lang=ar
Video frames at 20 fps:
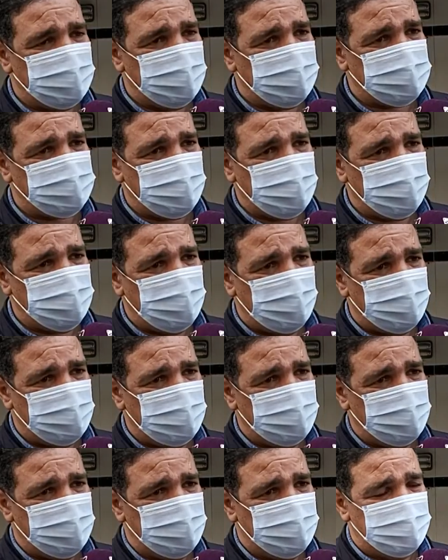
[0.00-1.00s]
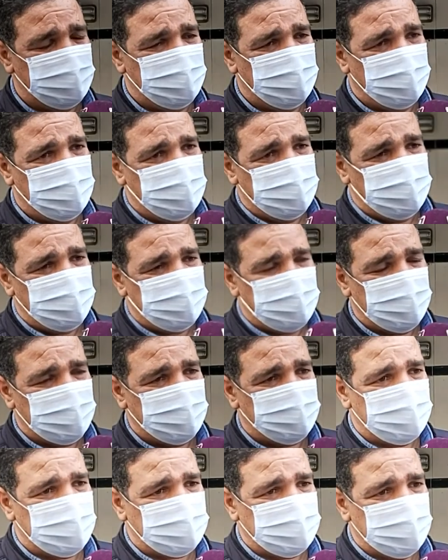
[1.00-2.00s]
الناس مخلوعه من من
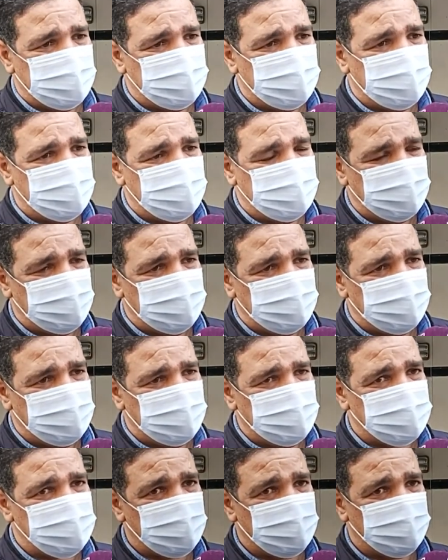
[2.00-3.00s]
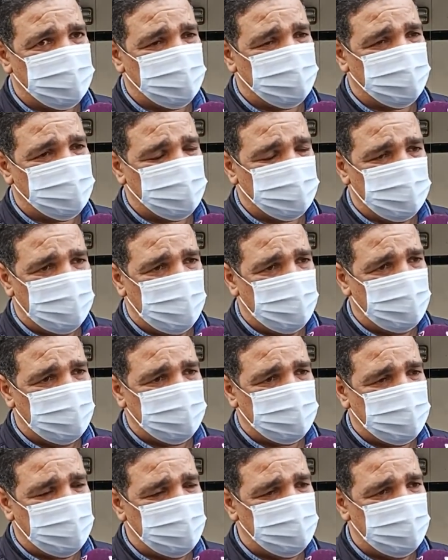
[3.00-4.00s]
هذا المرض هذا اللي اللي شهدوا
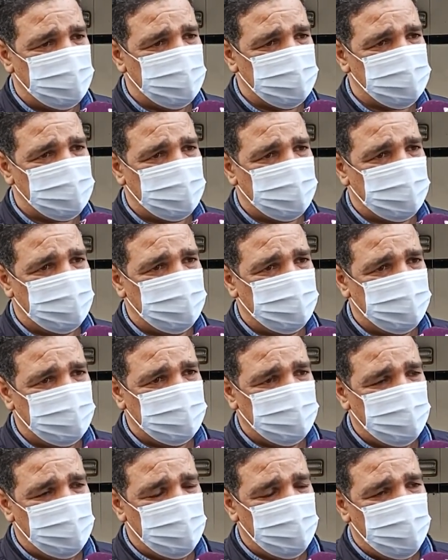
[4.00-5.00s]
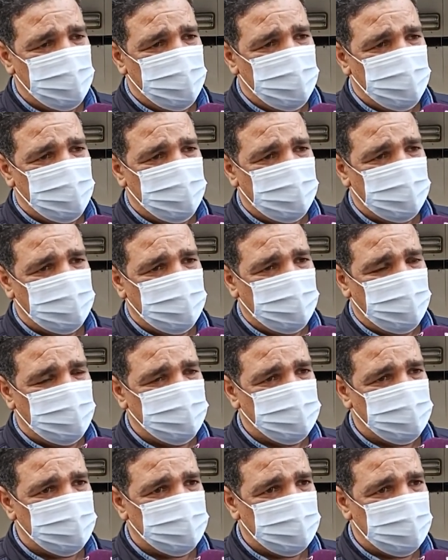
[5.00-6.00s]
العالم كامل ماشي غير حنا ولكن
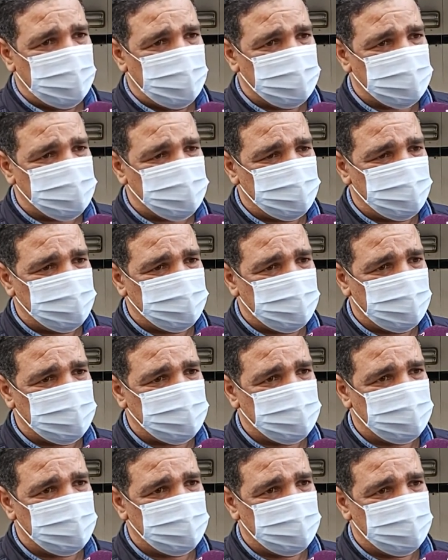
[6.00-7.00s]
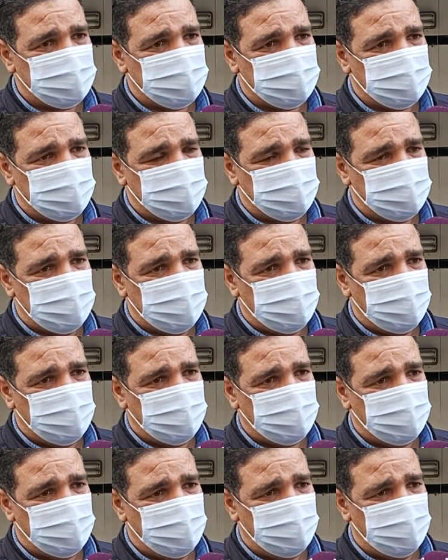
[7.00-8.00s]
الحمد لله السلطات آه،
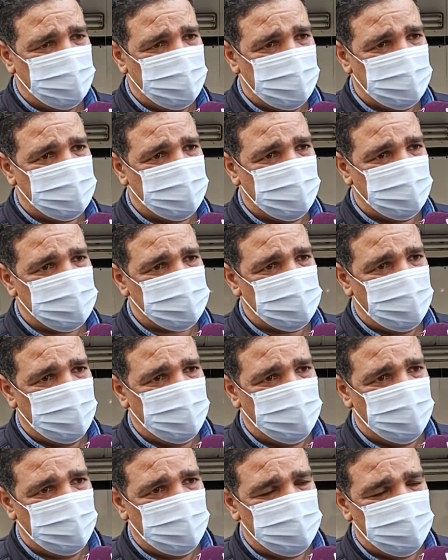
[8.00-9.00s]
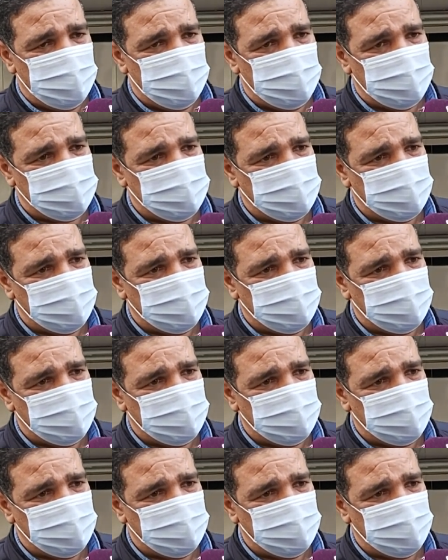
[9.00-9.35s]
البارح علمتنا باش نحلوا الحمامات